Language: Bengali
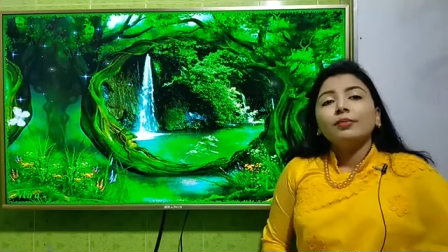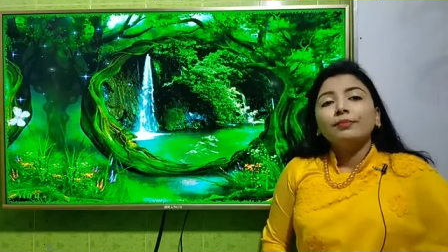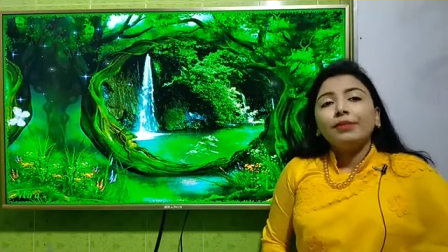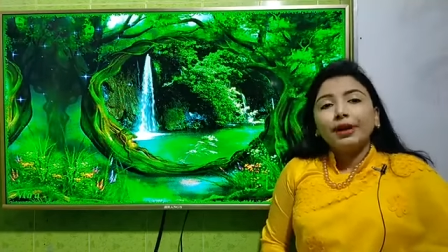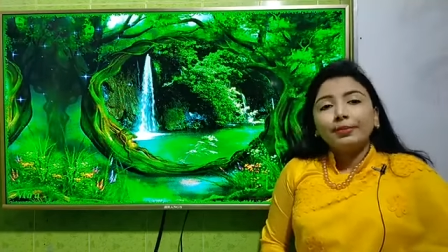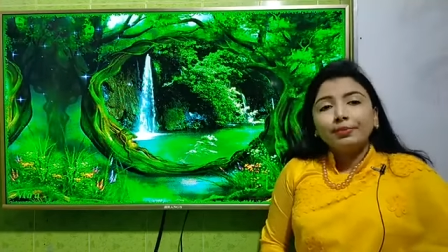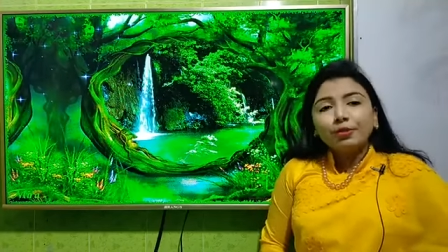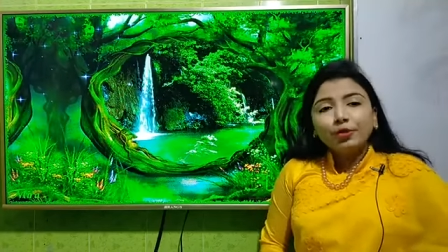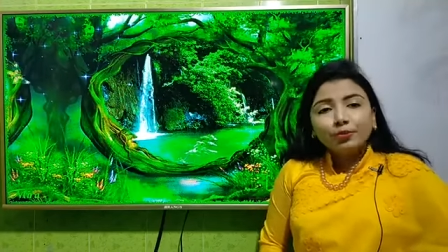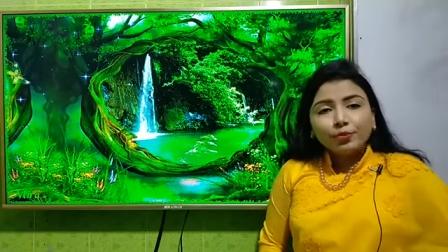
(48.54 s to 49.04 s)

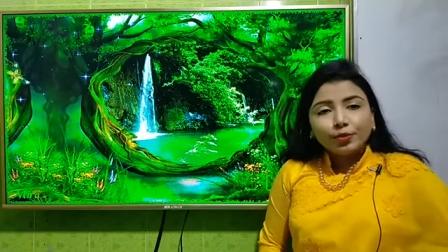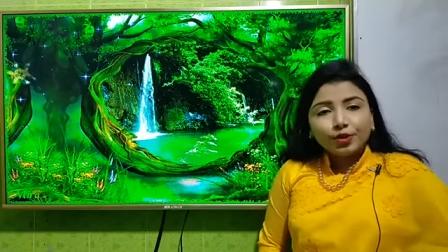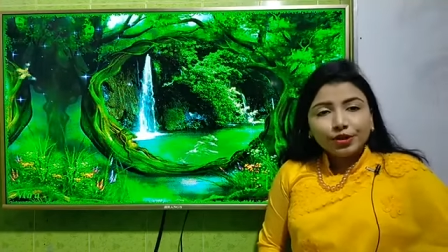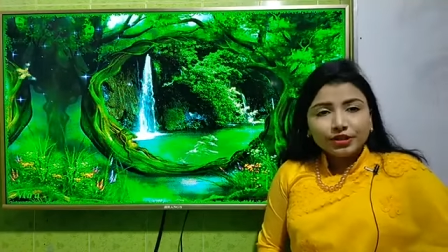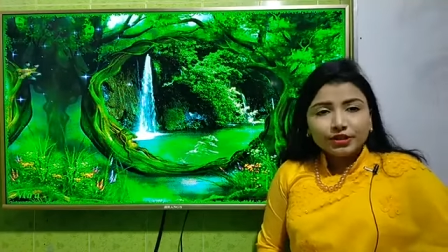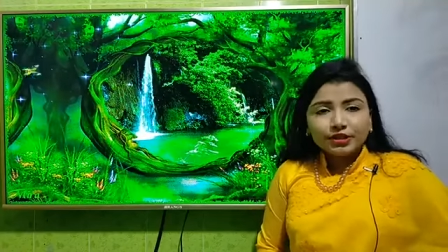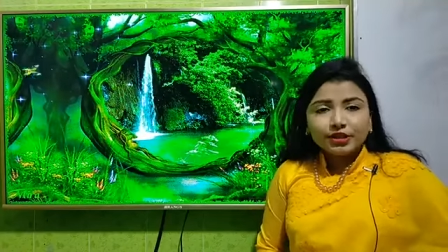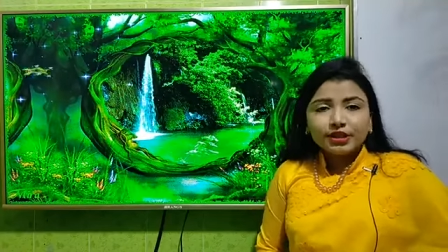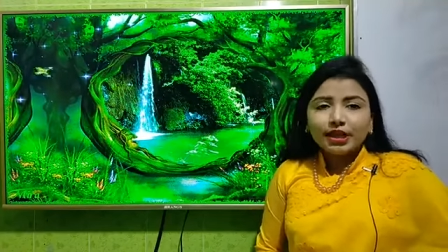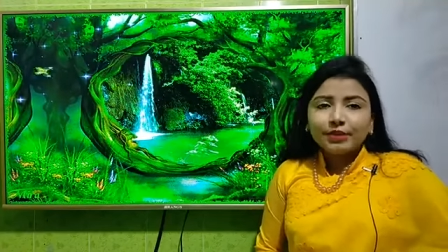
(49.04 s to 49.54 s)
ব্যাপক
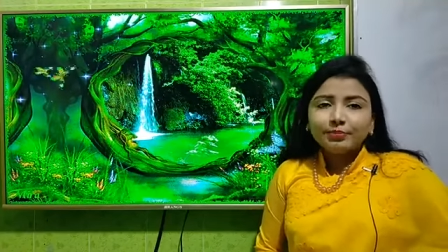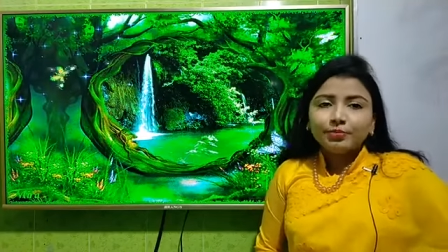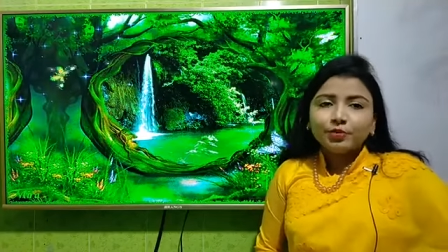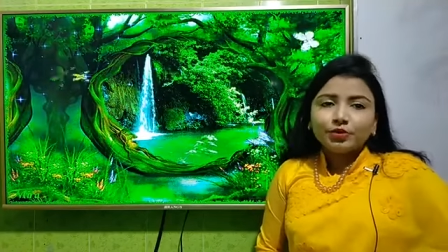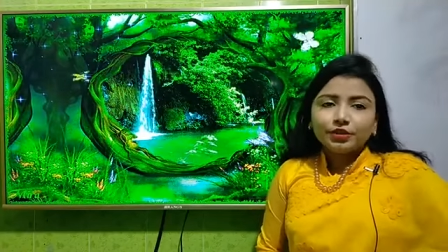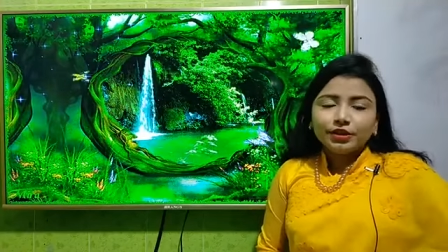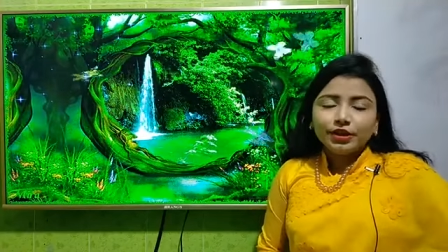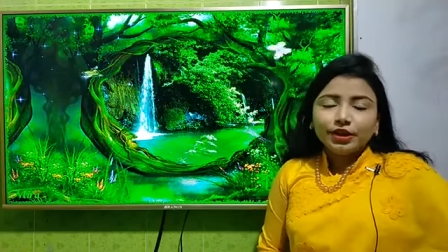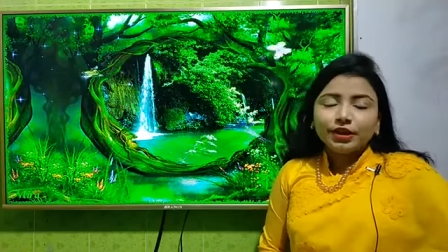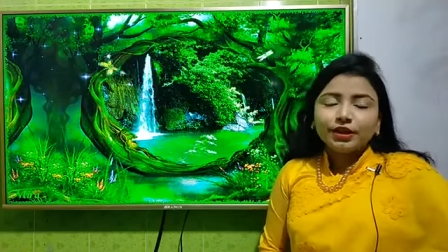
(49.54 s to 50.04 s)
পরিচিতি লাভ
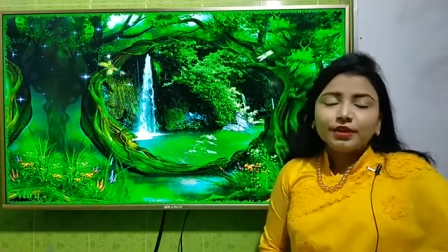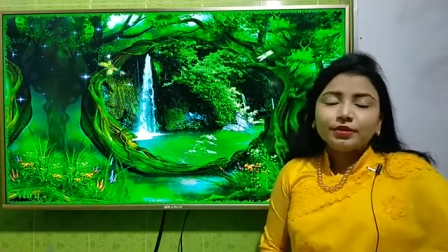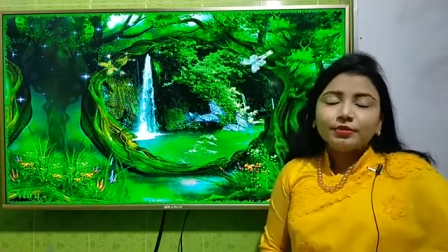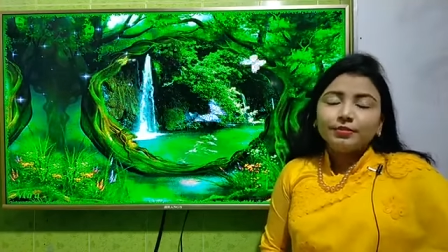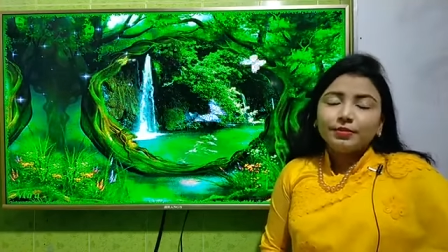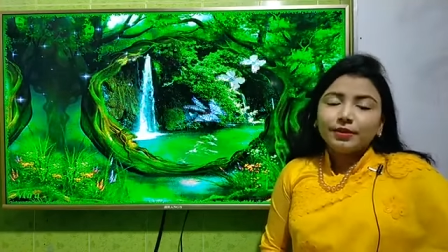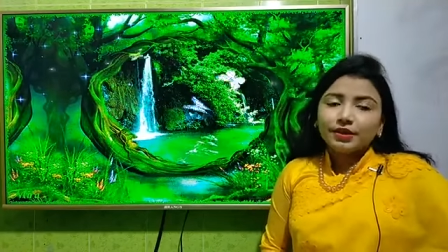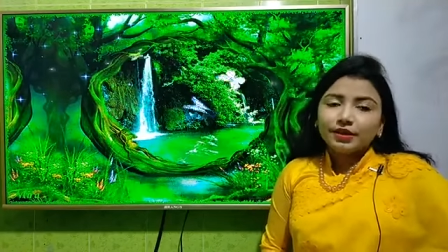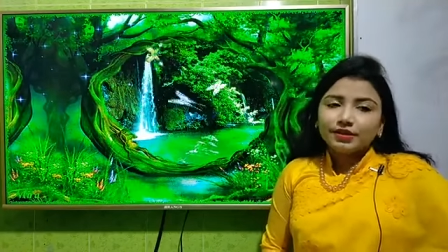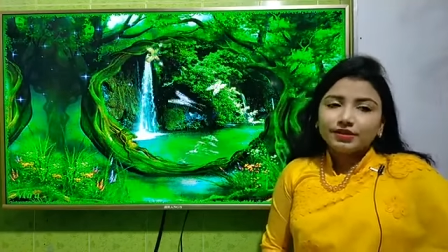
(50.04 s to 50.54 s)
করতে
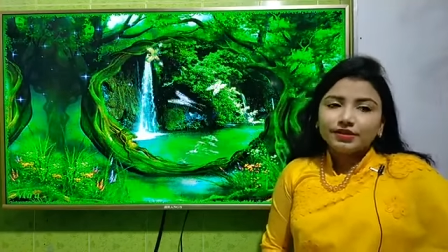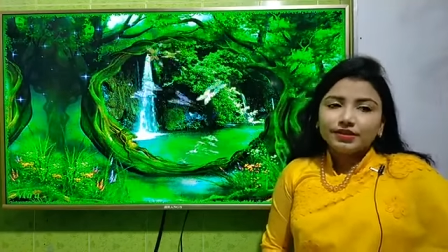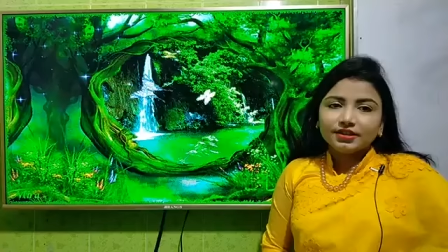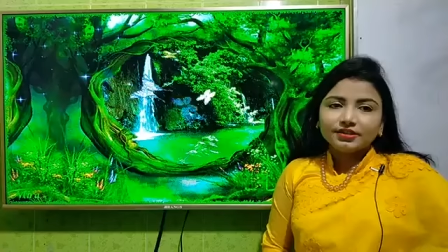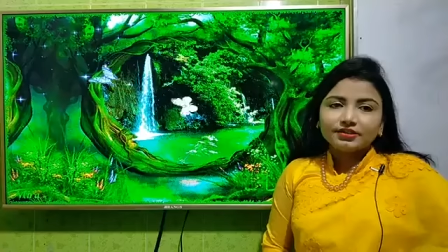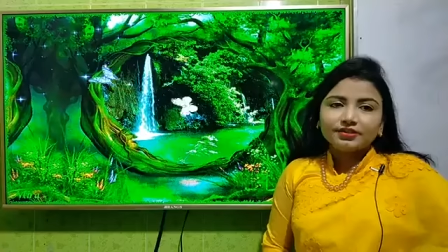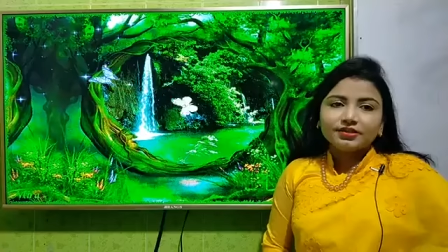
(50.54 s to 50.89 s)
পেরেছে